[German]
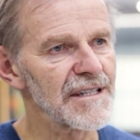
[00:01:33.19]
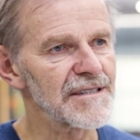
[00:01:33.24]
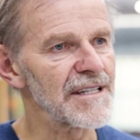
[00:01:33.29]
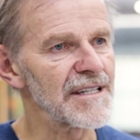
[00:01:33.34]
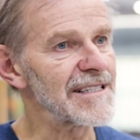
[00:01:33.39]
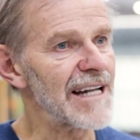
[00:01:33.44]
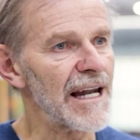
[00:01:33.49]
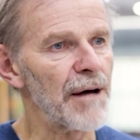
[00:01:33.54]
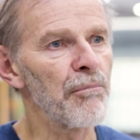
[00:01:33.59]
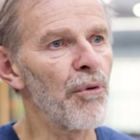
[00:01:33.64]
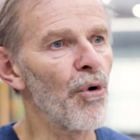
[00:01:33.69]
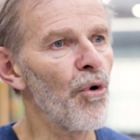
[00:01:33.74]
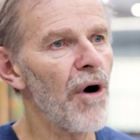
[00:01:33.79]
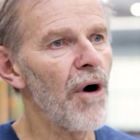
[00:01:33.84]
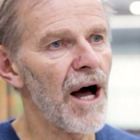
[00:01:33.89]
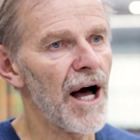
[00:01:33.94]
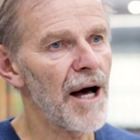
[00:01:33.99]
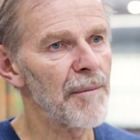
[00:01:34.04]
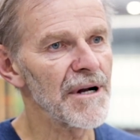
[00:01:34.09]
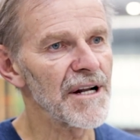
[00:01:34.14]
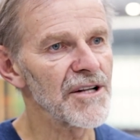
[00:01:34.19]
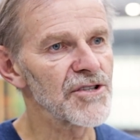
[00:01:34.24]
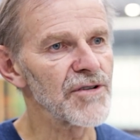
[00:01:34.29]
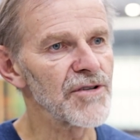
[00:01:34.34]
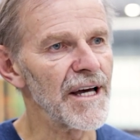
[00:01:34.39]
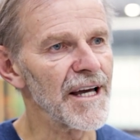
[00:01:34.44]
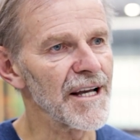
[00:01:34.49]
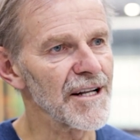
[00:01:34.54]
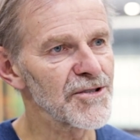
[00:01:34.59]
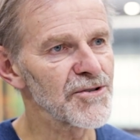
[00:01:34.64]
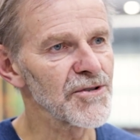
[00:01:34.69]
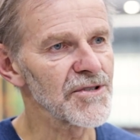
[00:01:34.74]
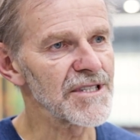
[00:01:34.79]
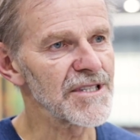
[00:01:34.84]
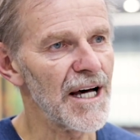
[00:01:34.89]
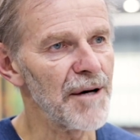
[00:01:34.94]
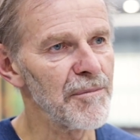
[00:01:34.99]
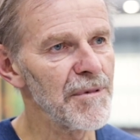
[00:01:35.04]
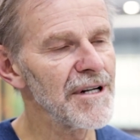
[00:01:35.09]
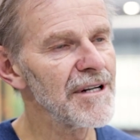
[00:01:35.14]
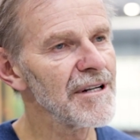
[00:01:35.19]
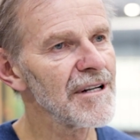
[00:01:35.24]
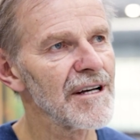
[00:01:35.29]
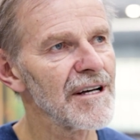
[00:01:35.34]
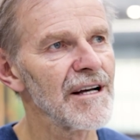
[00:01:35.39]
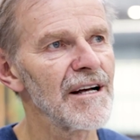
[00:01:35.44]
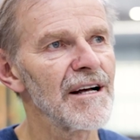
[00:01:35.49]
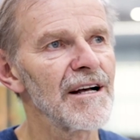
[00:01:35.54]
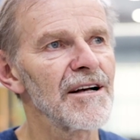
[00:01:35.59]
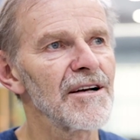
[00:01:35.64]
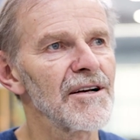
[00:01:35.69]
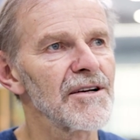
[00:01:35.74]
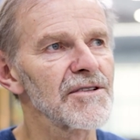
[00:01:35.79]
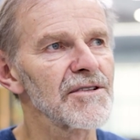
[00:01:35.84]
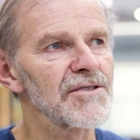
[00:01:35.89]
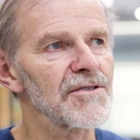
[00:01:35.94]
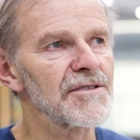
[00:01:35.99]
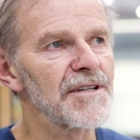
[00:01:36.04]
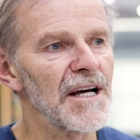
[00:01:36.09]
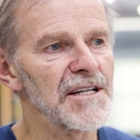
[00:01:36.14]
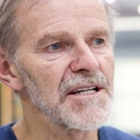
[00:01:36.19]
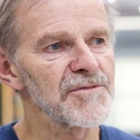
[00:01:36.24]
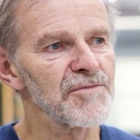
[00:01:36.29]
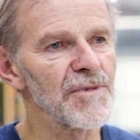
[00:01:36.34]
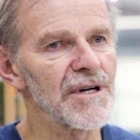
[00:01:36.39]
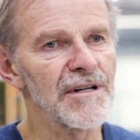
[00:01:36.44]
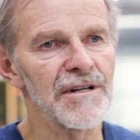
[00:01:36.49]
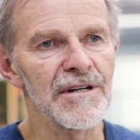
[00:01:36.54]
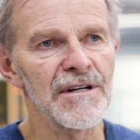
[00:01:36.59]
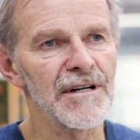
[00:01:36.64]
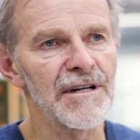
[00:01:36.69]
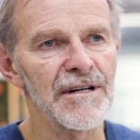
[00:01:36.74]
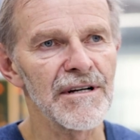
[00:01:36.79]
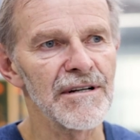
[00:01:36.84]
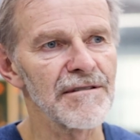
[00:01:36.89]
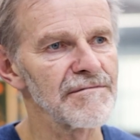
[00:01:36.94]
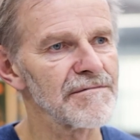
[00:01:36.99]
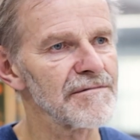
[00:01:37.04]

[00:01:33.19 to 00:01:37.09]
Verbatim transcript: das Labor arbeitet so eng zusammen, sodass man äh,